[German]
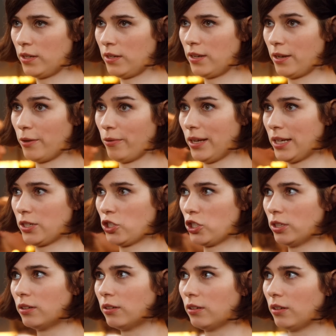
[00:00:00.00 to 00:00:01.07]
One
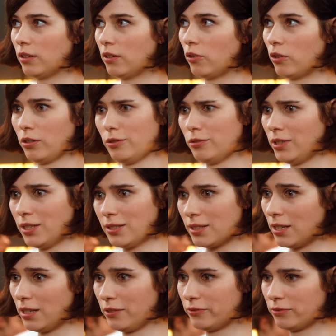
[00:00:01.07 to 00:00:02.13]
Direction All You Need
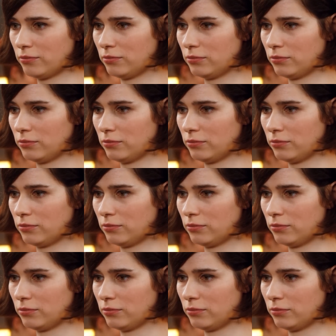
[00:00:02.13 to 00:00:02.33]
Is Love?